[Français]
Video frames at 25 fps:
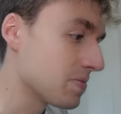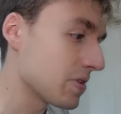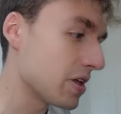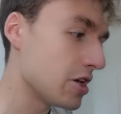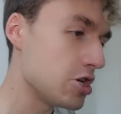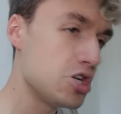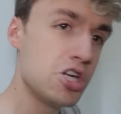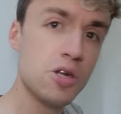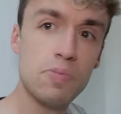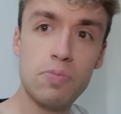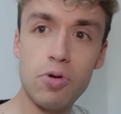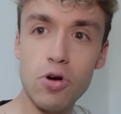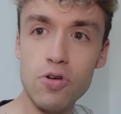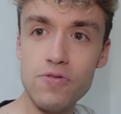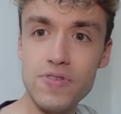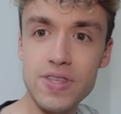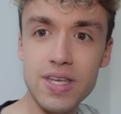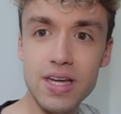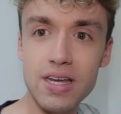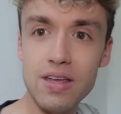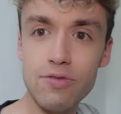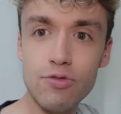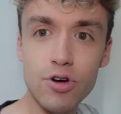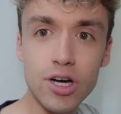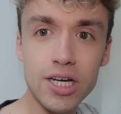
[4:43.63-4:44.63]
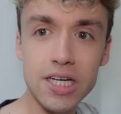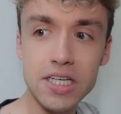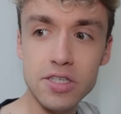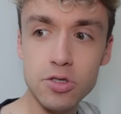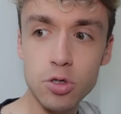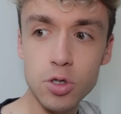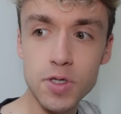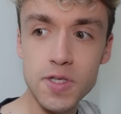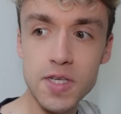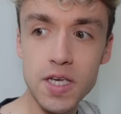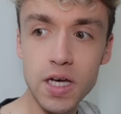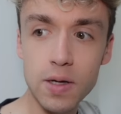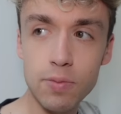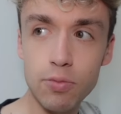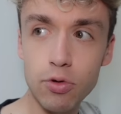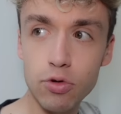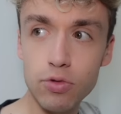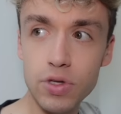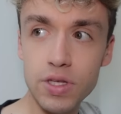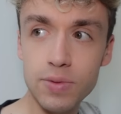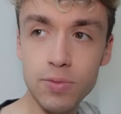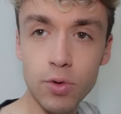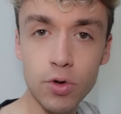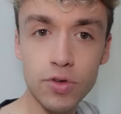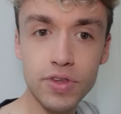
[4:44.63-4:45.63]
Mais j'ai pas envie d'aller voir la sorcière pour
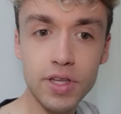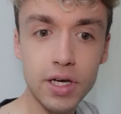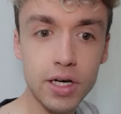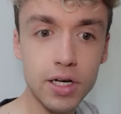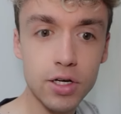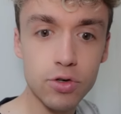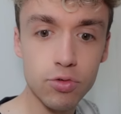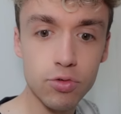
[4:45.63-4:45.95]
lui demander un